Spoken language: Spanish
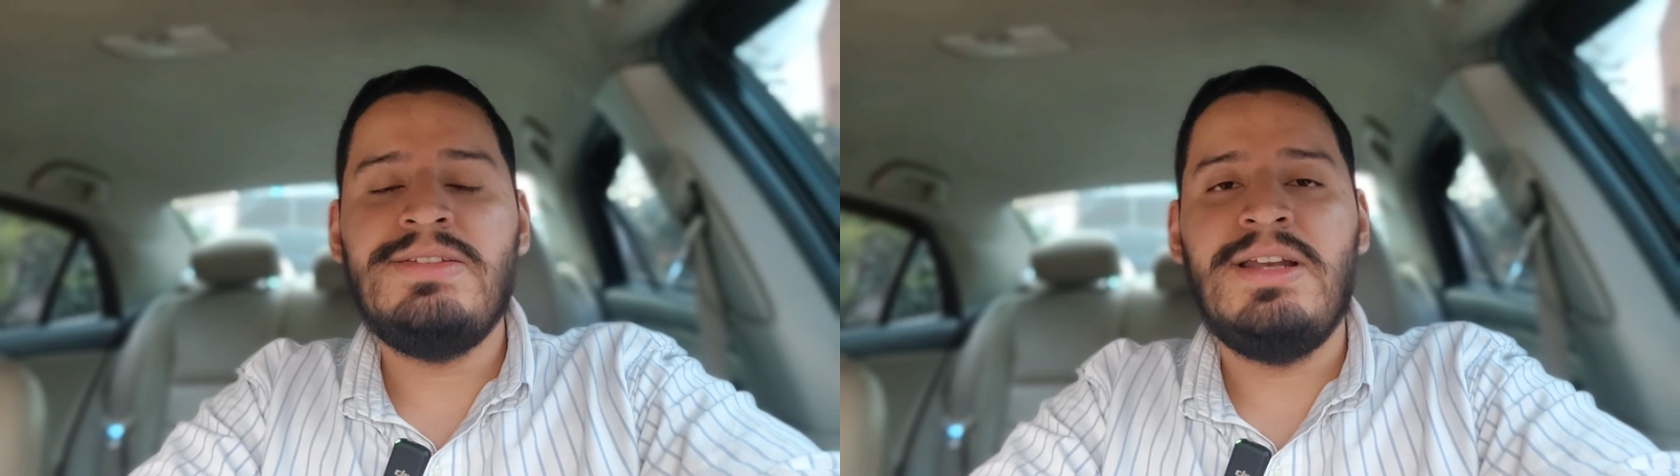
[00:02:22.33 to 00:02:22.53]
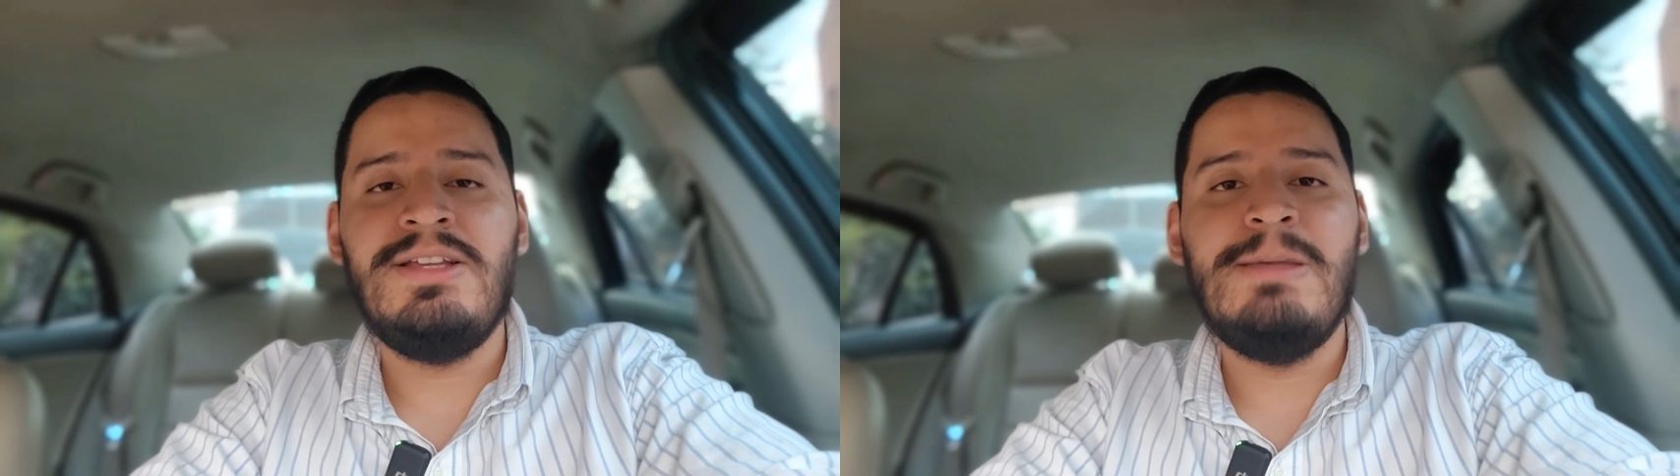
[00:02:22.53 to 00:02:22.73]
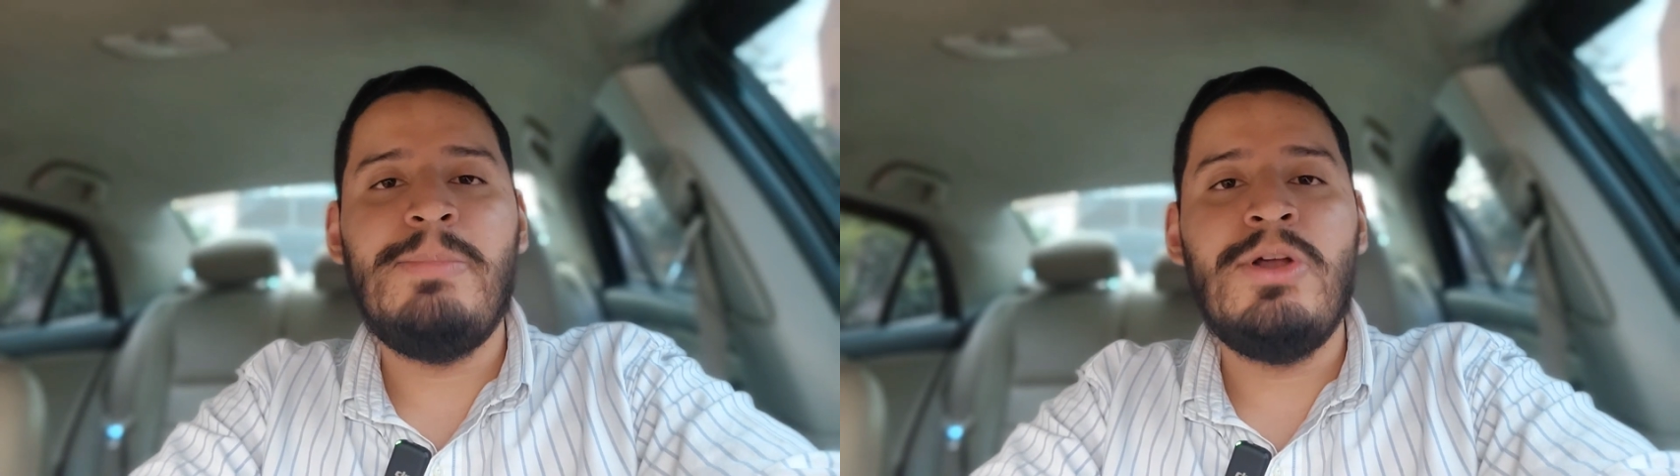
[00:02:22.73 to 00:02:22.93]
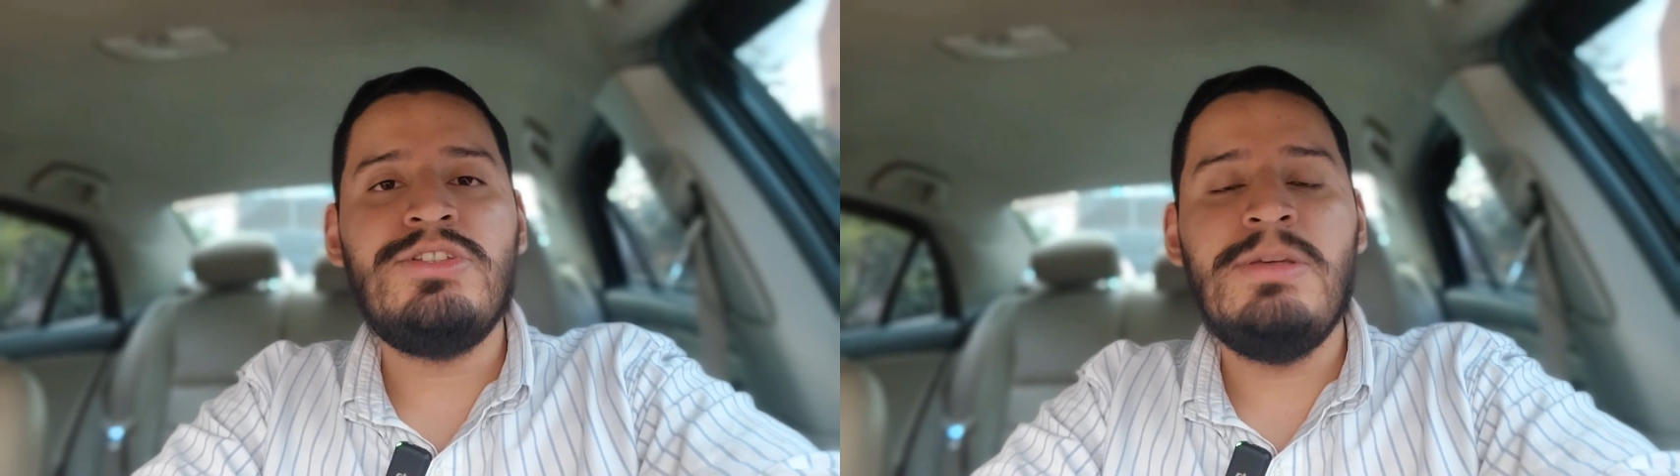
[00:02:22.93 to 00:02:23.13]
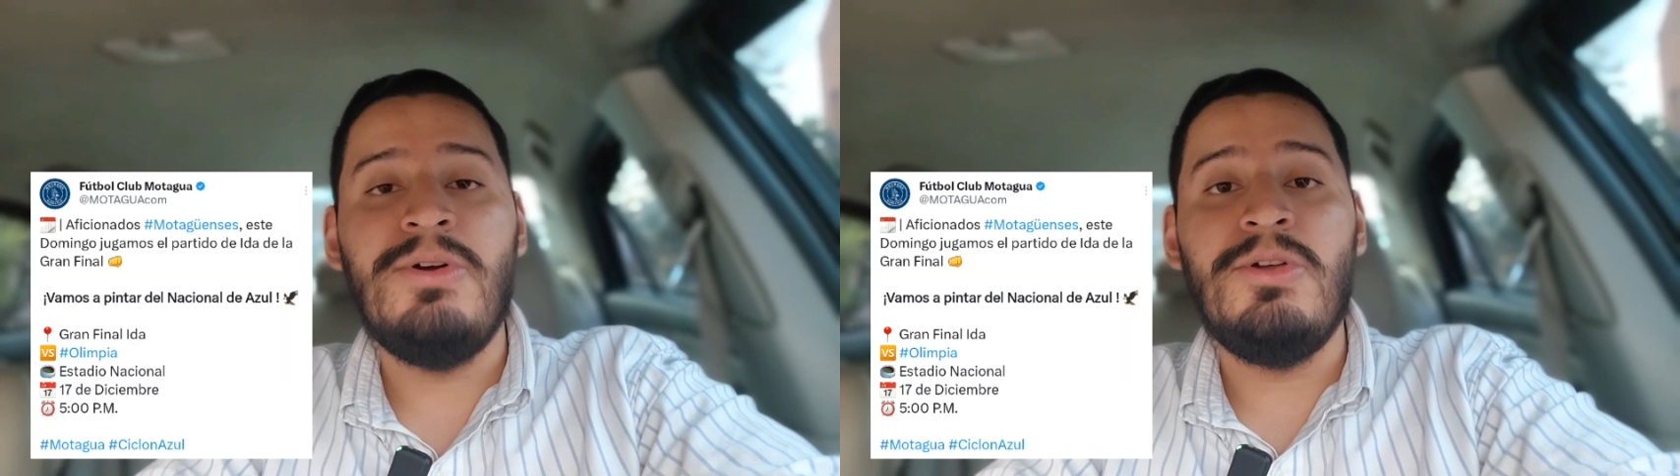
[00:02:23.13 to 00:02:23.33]
será este
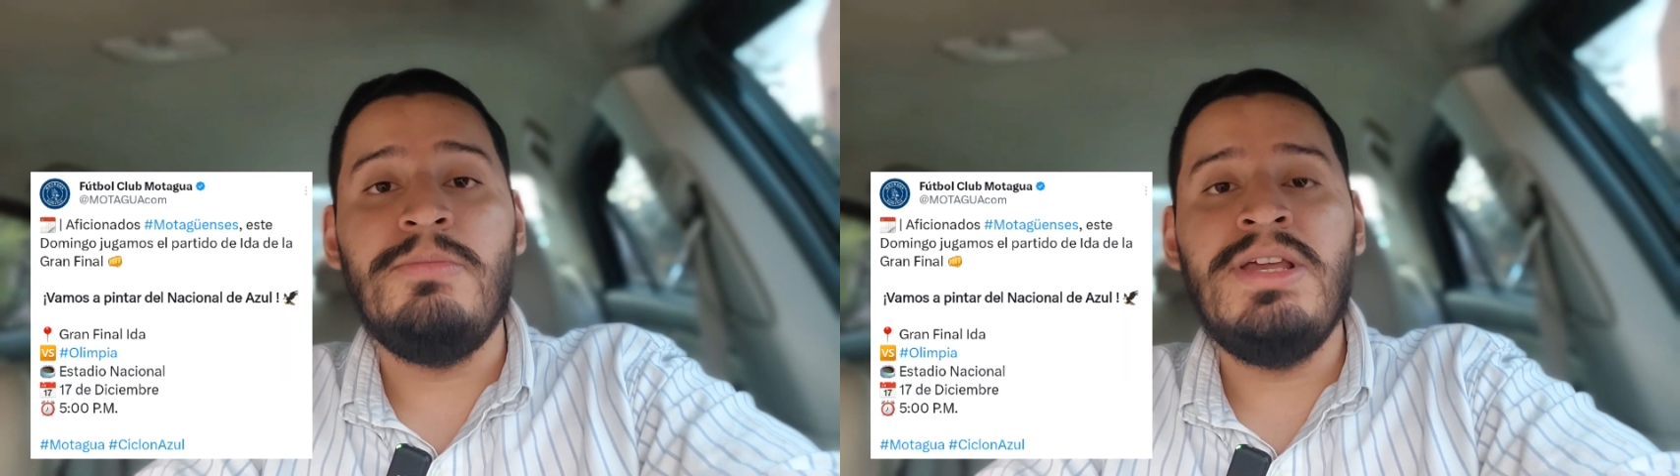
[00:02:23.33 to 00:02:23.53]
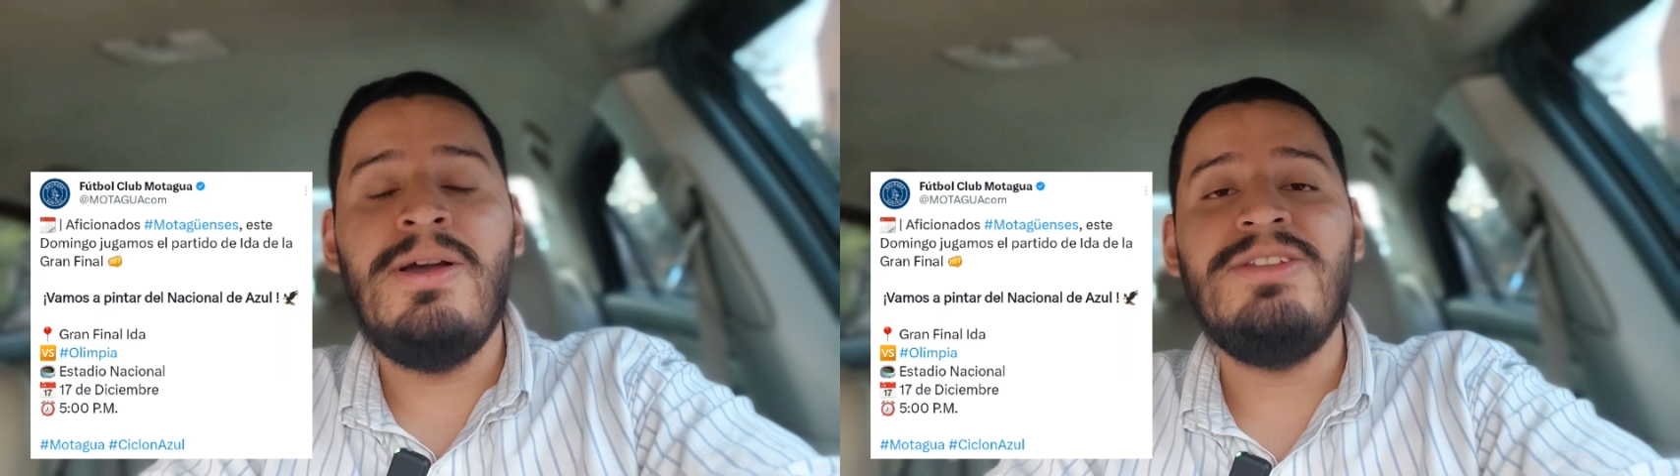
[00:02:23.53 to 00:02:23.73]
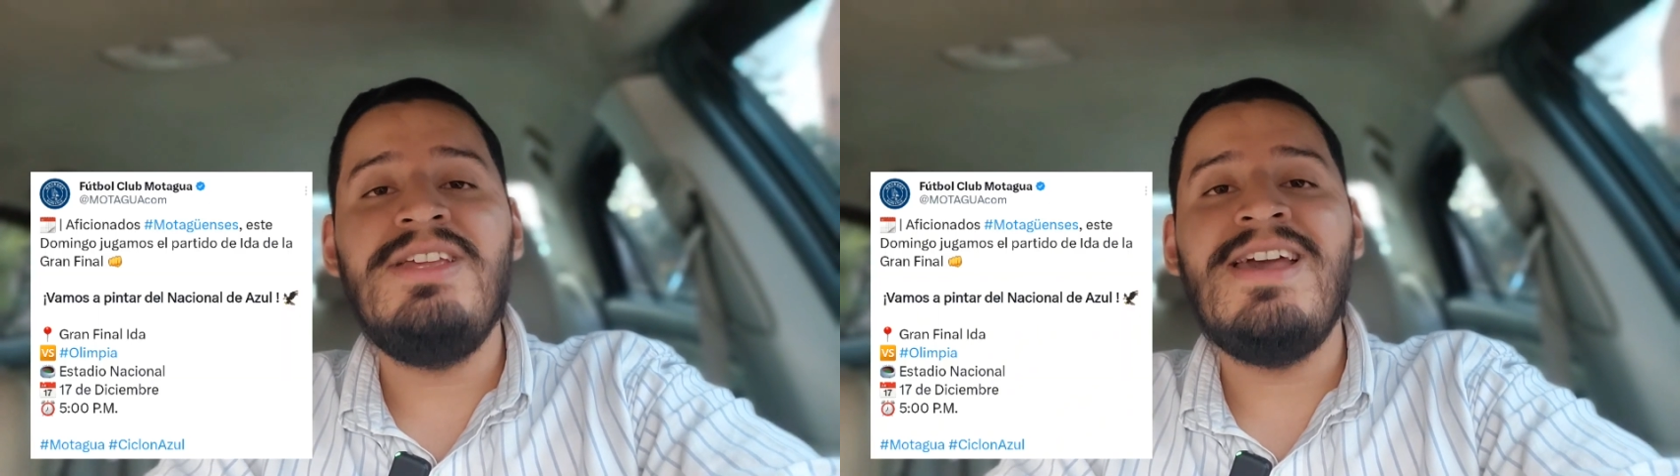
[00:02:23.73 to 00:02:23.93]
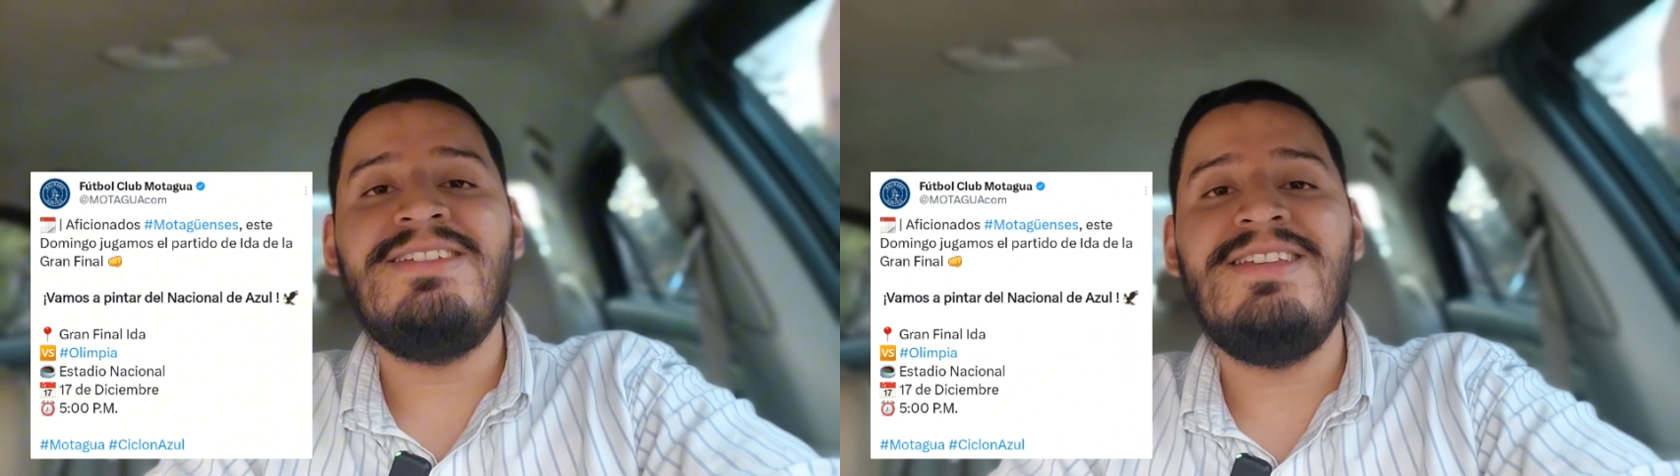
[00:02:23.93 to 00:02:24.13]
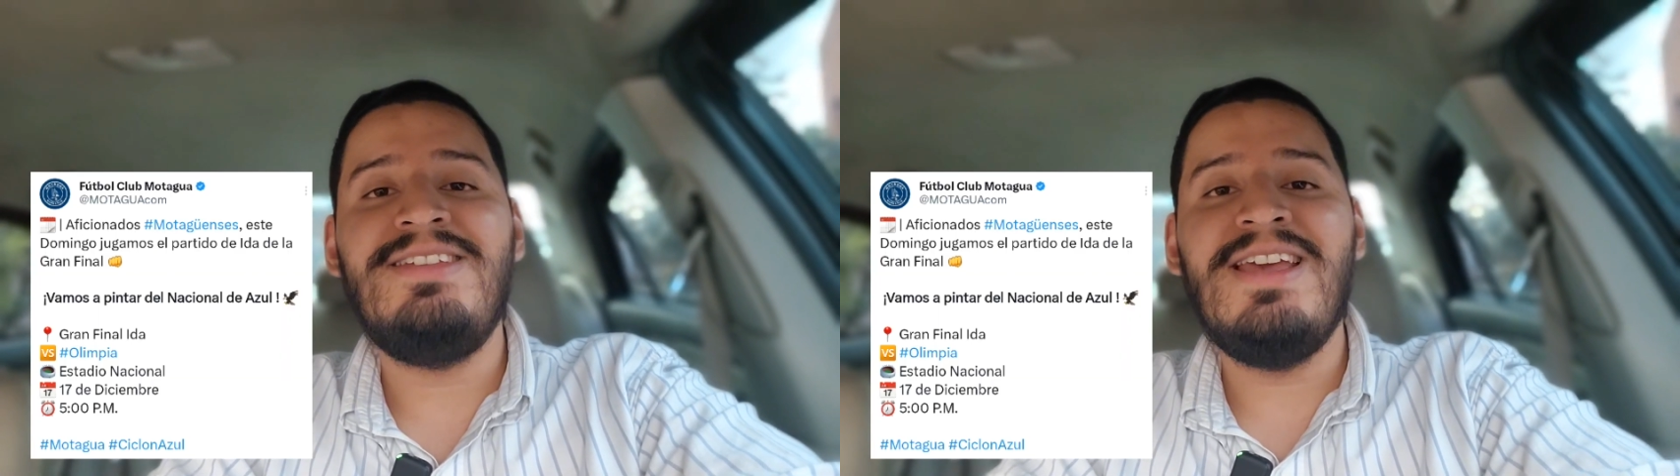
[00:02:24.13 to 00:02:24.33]
próximo domingo
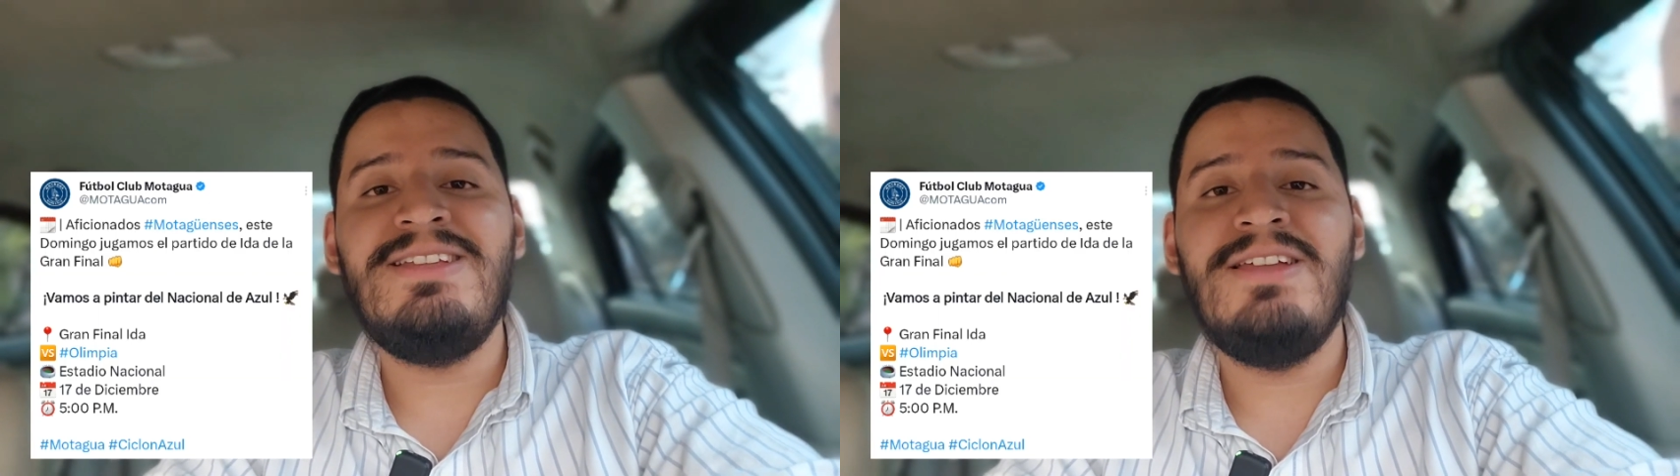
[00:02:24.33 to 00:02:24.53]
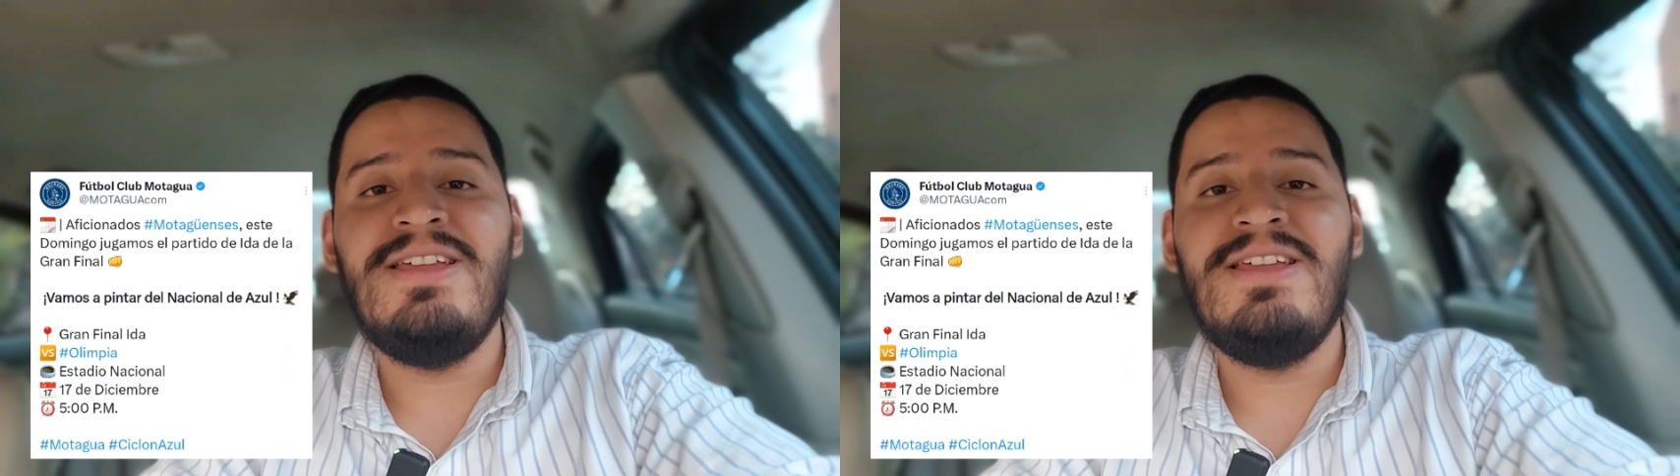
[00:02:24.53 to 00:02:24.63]
17